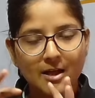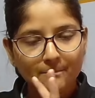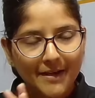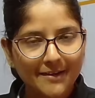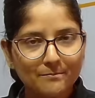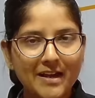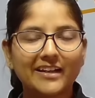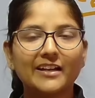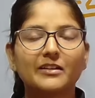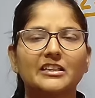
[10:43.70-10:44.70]
मैं
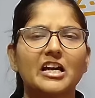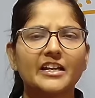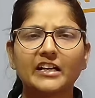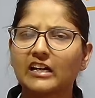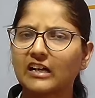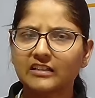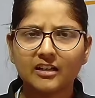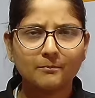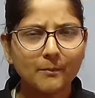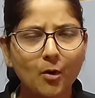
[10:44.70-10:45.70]
बैंकिंग की तैयारी कर रहा था
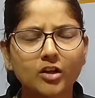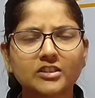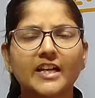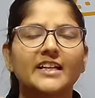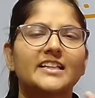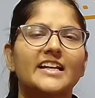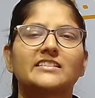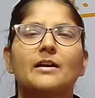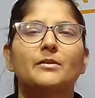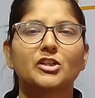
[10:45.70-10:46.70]
मैं बहुत सारे अदर
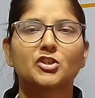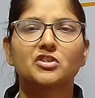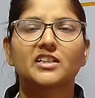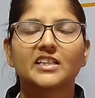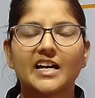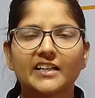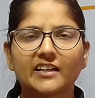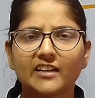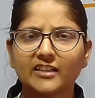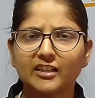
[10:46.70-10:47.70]
एग्जामिनेशन की तैयारी कर
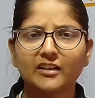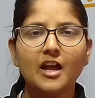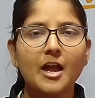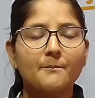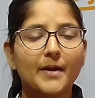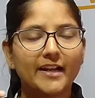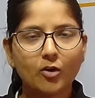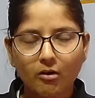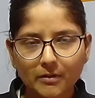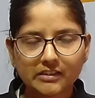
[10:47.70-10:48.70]
रही थी मैंने
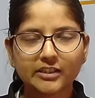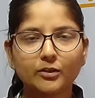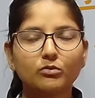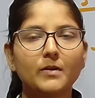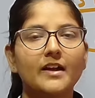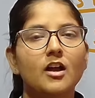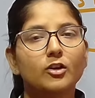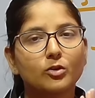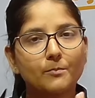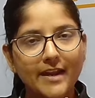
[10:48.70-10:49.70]
कॉमर्स से हूं मैं
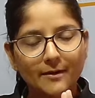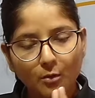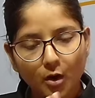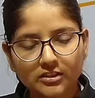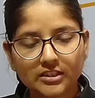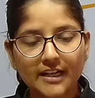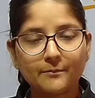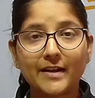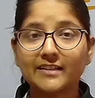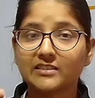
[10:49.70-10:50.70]
तो मैंने बहुत सारे
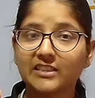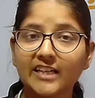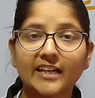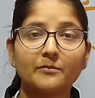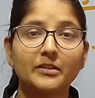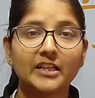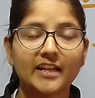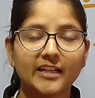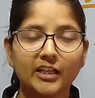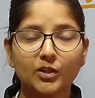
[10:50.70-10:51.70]
मैंने सीए की भी
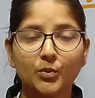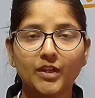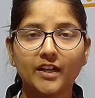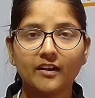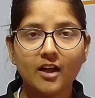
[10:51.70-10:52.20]
तैयारी की हुई है